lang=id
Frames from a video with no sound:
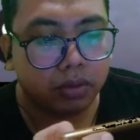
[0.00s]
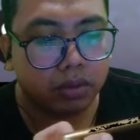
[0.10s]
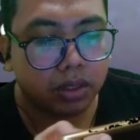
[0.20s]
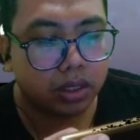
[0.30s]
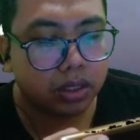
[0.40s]

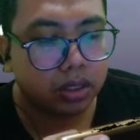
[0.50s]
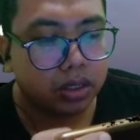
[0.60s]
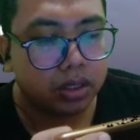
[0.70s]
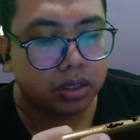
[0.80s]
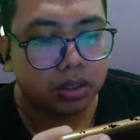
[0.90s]
juga
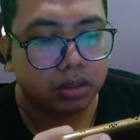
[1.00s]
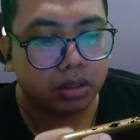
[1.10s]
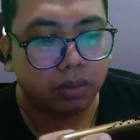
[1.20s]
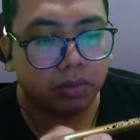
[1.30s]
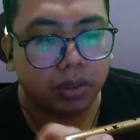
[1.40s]

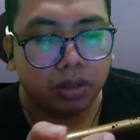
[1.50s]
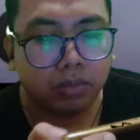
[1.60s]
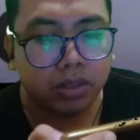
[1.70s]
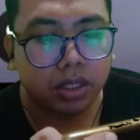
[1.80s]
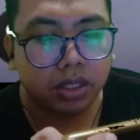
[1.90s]
tampilan
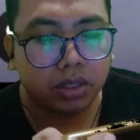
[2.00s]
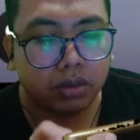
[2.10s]
pesannya